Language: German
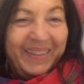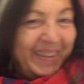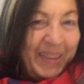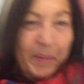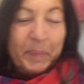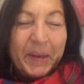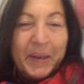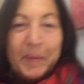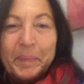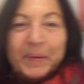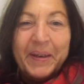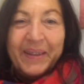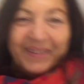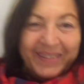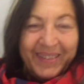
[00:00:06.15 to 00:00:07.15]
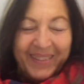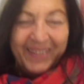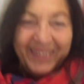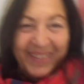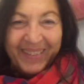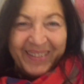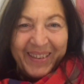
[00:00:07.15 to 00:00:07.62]
in meiner
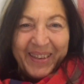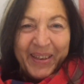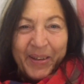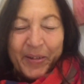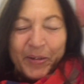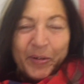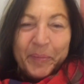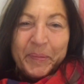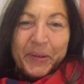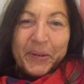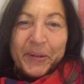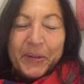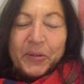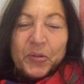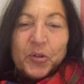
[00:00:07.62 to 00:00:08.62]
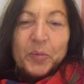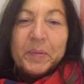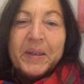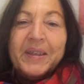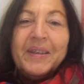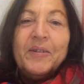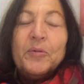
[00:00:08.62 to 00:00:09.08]
Praxis, um mit euch zu
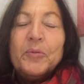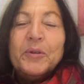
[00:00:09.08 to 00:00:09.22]
sprechen.